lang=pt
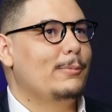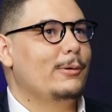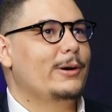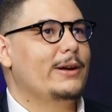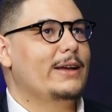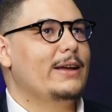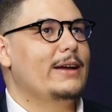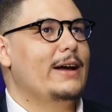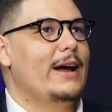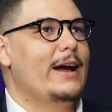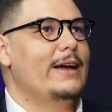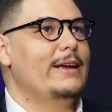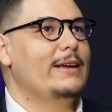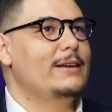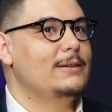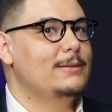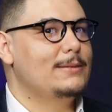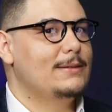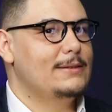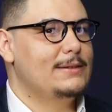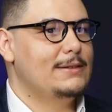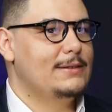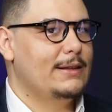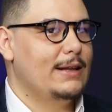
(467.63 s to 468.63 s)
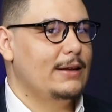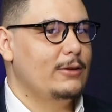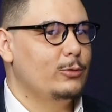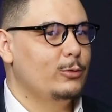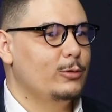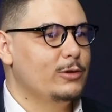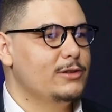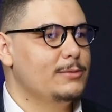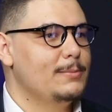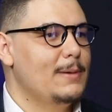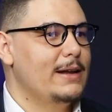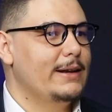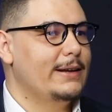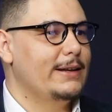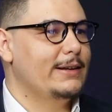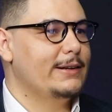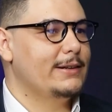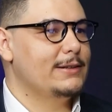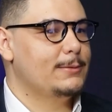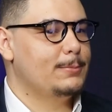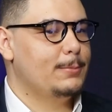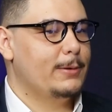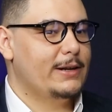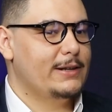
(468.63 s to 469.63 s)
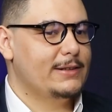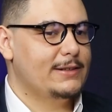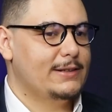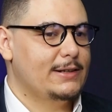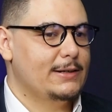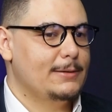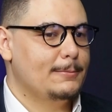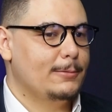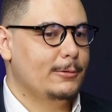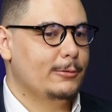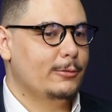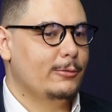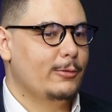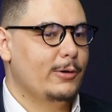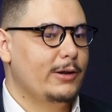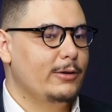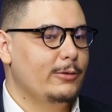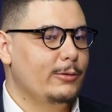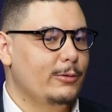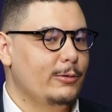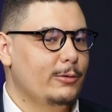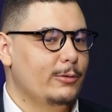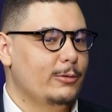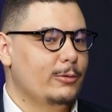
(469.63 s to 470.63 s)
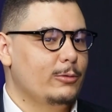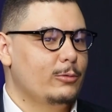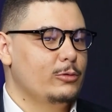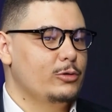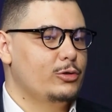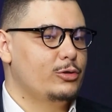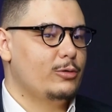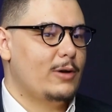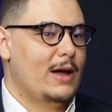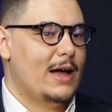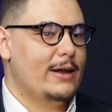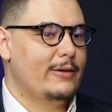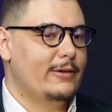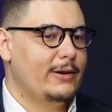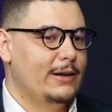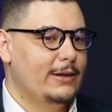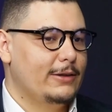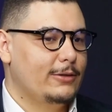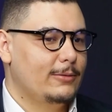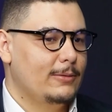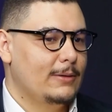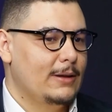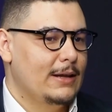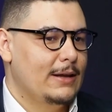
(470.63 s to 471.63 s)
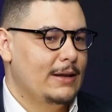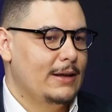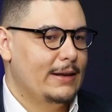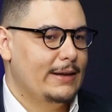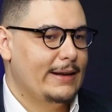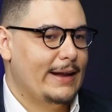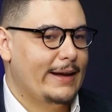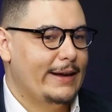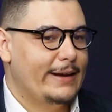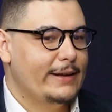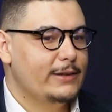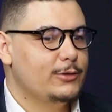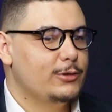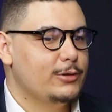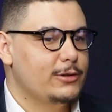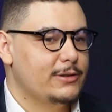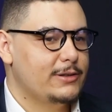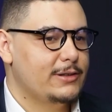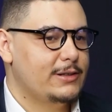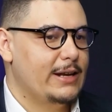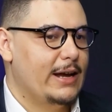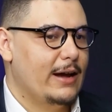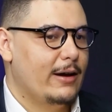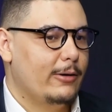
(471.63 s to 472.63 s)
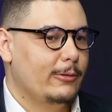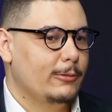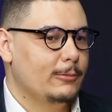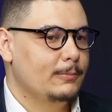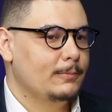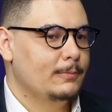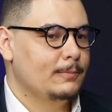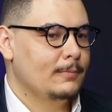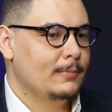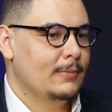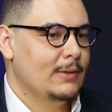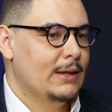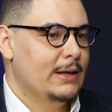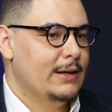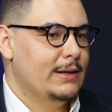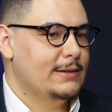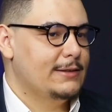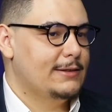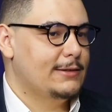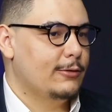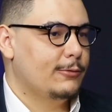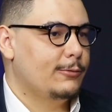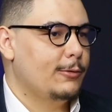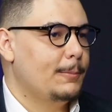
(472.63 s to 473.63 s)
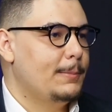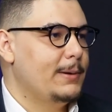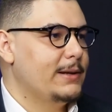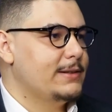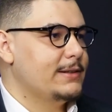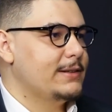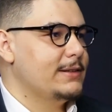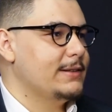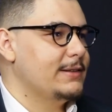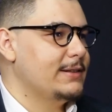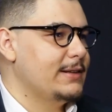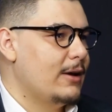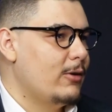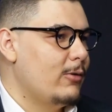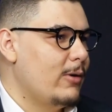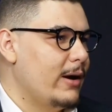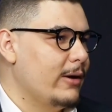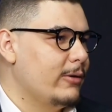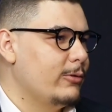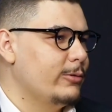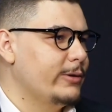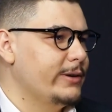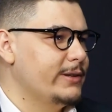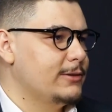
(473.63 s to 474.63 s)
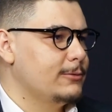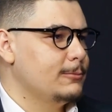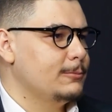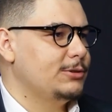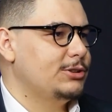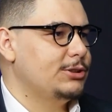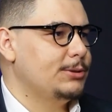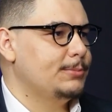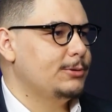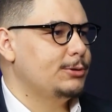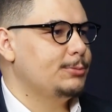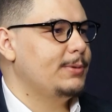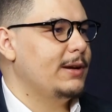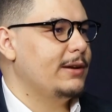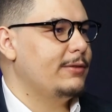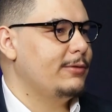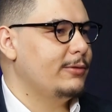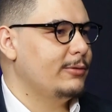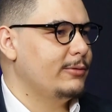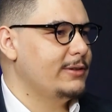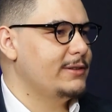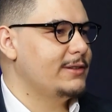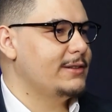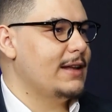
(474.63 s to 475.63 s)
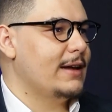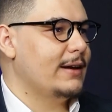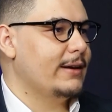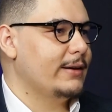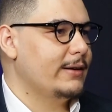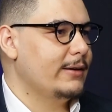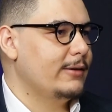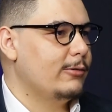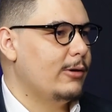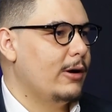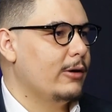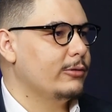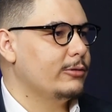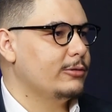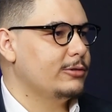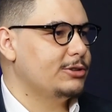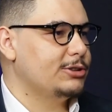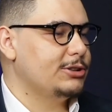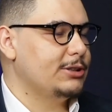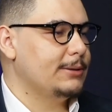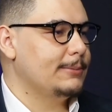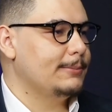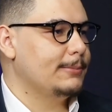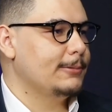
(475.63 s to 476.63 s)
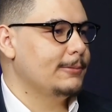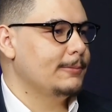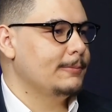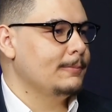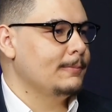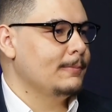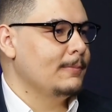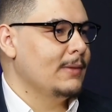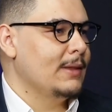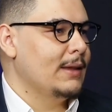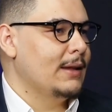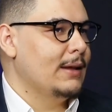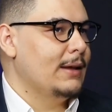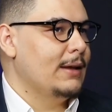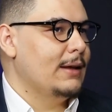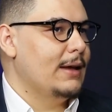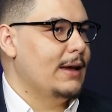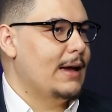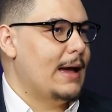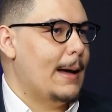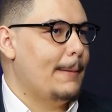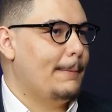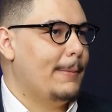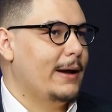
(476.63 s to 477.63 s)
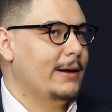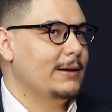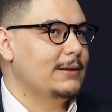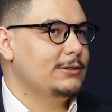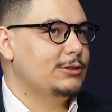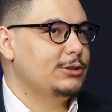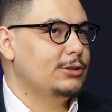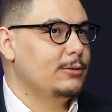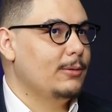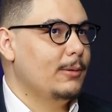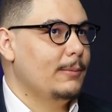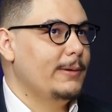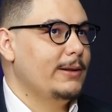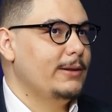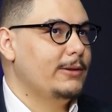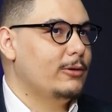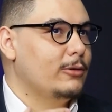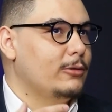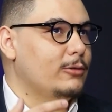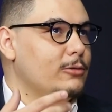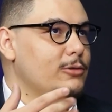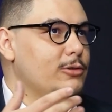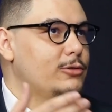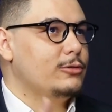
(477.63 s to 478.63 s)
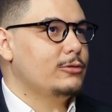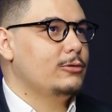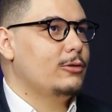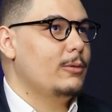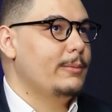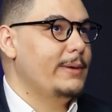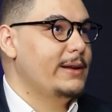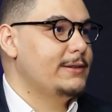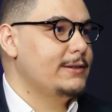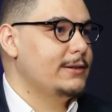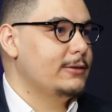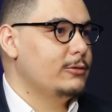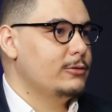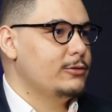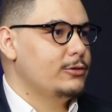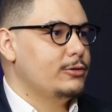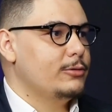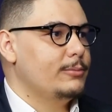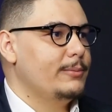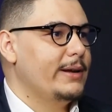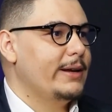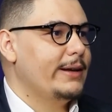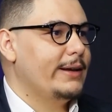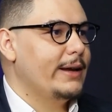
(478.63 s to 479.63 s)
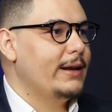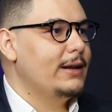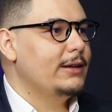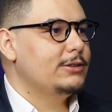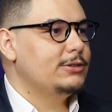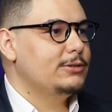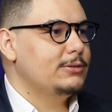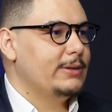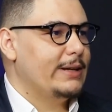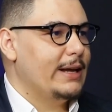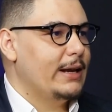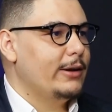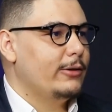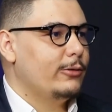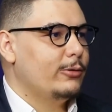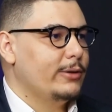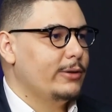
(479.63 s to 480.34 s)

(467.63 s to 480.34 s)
porque aí tem duas maneiras. Por exemplo, quando o usuário, ele, na rede social, se eu vou pesquisar uma coisa, um tipo de perfil no Instagram, algo do tipo, a partir do momento que eu começo a consumir aquele, aquele